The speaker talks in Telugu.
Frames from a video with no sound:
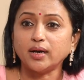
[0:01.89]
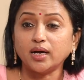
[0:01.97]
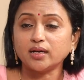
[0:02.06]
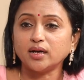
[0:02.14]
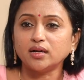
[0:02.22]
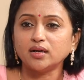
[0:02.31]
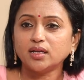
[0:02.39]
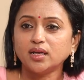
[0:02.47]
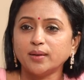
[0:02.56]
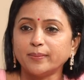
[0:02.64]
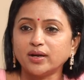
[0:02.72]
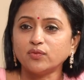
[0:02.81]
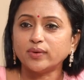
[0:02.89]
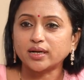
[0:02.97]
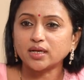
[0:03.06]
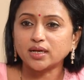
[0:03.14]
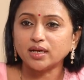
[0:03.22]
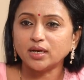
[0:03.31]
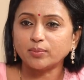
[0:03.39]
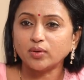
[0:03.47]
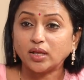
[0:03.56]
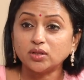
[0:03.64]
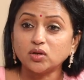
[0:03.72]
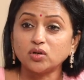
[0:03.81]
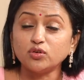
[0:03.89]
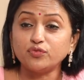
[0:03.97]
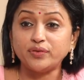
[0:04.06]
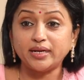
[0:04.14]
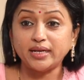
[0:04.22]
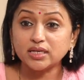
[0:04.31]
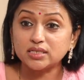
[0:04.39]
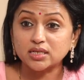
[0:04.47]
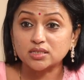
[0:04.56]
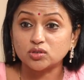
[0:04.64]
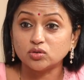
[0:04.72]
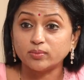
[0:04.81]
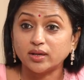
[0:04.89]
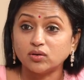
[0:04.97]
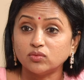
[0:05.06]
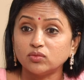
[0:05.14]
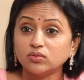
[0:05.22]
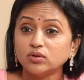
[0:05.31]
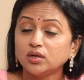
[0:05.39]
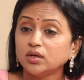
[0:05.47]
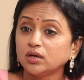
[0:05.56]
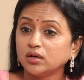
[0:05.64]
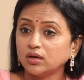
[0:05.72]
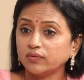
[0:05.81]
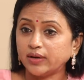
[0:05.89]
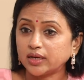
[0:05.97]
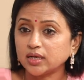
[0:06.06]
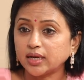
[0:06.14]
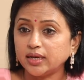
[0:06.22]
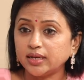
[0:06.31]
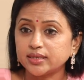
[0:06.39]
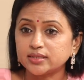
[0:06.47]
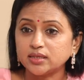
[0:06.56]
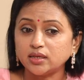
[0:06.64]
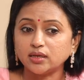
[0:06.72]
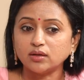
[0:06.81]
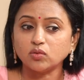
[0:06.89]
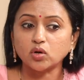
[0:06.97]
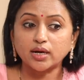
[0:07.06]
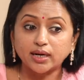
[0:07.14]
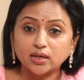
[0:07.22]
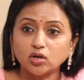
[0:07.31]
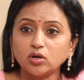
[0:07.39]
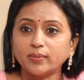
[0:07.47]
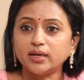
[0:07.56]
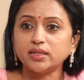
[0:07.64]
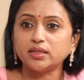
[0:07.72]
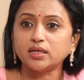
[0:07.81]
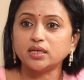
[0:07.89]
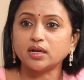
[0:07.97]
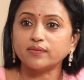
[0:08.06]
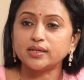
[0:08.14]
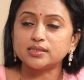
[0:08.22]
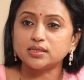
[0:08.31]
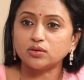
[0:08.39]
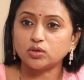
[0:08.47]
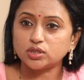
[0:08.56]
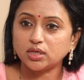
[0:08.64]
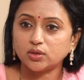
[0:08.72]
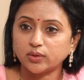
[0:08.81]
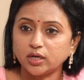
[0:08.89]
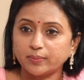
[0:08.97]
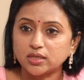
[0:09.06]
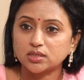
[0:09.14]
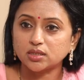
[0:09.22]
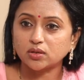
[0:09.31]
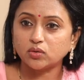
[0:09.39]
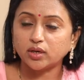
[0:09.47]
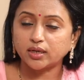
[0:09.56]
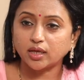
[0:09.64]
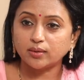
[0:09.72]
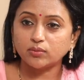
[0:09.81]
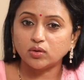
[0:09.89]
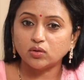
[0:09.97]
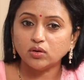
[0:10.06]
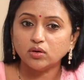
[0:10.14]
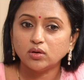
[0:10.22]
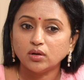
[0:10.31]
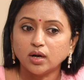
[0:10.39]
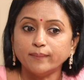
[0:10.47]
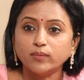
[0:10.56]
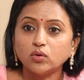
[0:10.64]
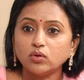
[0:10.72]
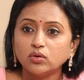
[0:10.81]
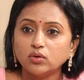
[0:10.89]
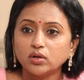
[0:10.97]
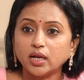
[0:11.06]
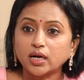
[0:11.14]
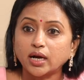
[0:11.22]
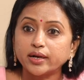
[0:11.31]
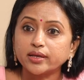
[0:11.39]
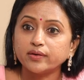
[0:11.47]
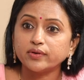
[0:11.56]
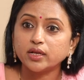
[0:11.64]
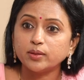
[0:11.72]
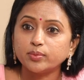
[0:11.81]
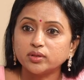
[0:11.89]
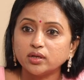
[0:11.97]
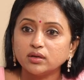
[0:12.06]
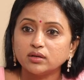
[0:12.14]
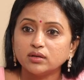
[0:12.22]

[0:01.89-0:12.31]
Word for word: బాగా మనం వర్క్కి వెళ్ళినప్పుడు అందులోనూ ఫీడింగ్ చేస్తూ మనం వర్క్కి వెళ్ళేసి ఒక గంటలో మళ్ళీ తిరిగి రావాల్సి వచ్చినటువంటి పరిస్థితులు ఉన్న టైంలో అమ్మో నా కార్కి ఏమైనా అయిపోతే